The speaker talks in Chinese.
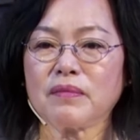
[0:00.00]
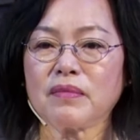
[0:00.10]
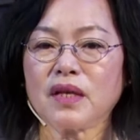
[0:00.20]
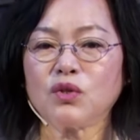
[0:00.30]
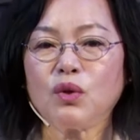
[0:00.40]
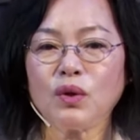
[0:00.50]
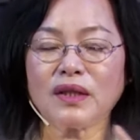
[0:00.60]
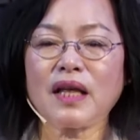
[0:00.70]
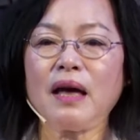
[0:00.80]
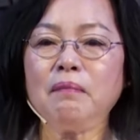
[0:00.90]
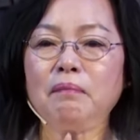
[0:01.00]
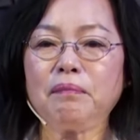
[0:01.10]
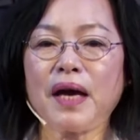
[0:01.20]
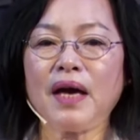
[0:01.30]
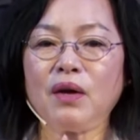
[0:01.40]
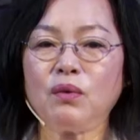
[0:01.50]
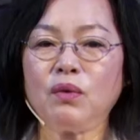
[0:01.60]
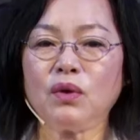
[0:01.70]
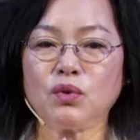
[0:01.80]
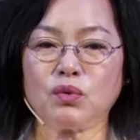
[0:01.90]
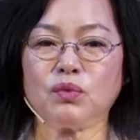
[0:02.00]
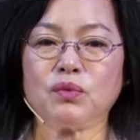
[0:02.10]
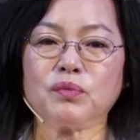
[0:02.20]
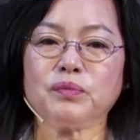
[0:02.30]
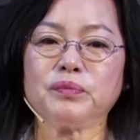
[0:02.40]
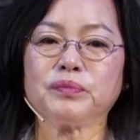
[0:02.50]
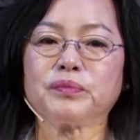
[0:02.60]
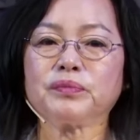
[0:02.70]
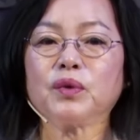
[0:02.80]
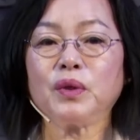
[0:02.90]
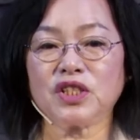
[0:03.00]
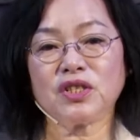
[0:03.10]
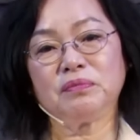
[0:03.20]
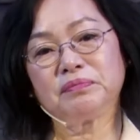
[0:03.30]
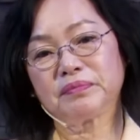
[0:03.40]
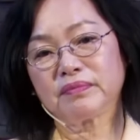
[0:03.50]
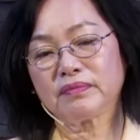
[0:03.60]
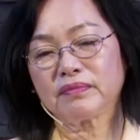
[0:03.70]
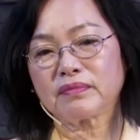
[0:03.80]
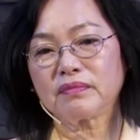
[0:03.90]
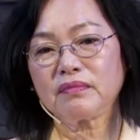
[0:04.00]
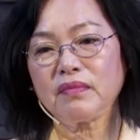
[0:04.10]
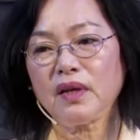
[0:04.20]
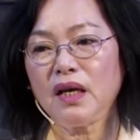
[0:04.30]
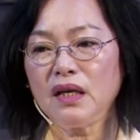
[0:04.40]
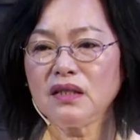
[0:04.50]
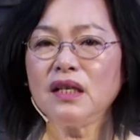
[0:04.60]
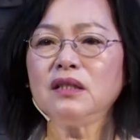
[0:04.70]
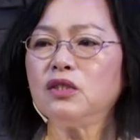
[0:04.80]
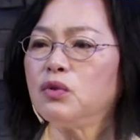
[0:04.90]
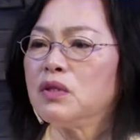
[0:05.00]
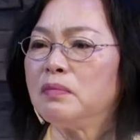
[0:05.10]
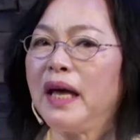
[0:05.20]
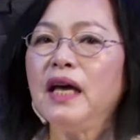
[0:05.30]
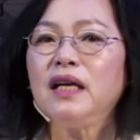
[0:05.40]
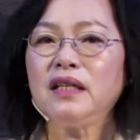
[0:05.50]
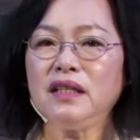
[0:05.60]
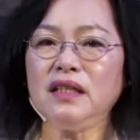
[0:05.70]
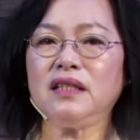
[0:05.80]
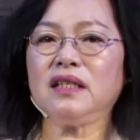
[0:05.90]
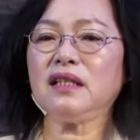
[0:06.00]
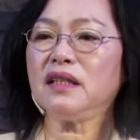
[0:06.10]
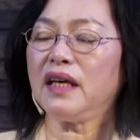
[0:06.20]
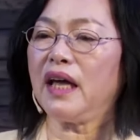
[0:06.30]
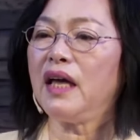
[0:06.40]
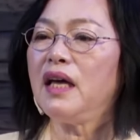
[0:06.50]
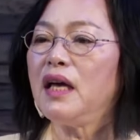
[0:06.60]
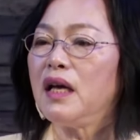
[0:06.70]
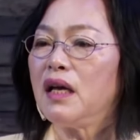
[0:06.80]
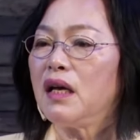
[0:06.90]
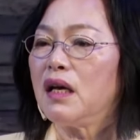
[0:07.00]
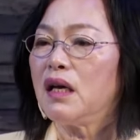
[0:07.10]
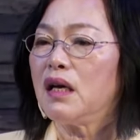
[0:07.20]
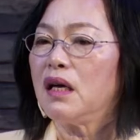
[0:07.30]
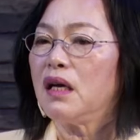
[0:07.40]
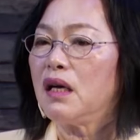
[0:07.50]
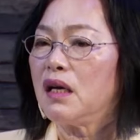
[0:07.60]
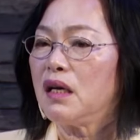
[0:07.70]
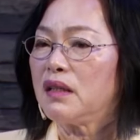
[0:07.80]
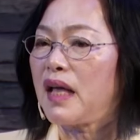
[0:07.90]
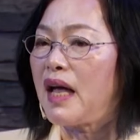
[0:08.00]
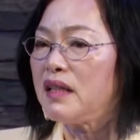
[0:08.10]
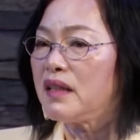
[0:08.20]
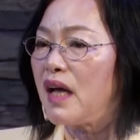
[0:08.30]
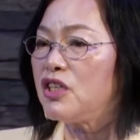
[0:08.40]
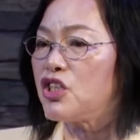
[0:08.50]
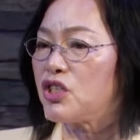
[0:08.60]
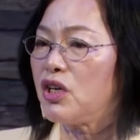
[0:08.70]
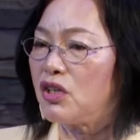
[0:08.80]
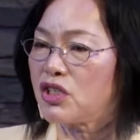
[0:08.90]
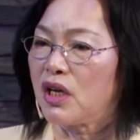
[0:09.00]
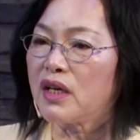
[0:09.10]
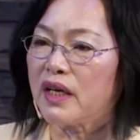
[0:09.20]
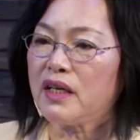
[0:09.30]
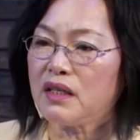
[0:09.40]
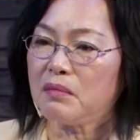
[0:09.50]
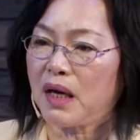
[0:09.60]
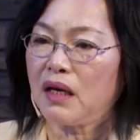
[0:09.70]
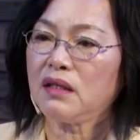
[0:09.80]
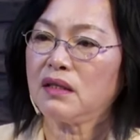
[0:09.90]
他说：“我单拜我主。”现在弟兄姊妹，你今天单单只要神给你的吗？